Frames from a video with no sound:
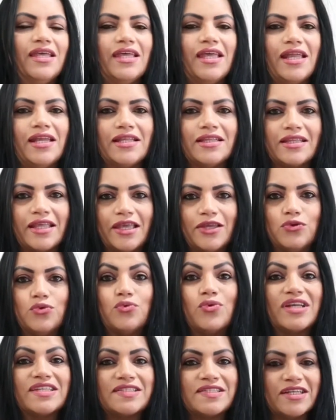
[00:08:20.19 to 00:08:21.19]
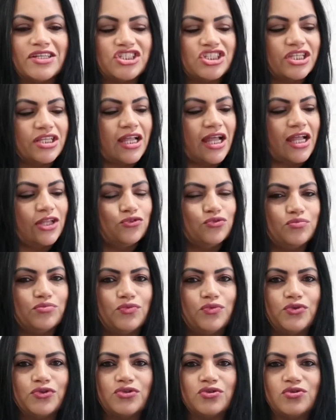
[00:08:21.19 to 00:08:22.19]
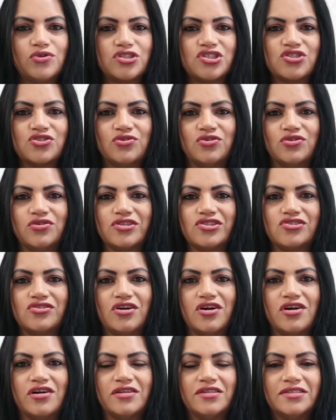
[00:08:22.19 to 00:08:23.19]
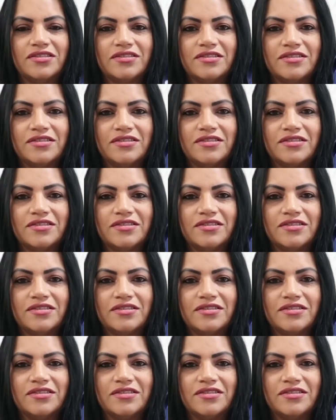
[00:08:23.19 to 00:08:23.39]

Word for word: Ele tem um acetinado muito gostoso, ó.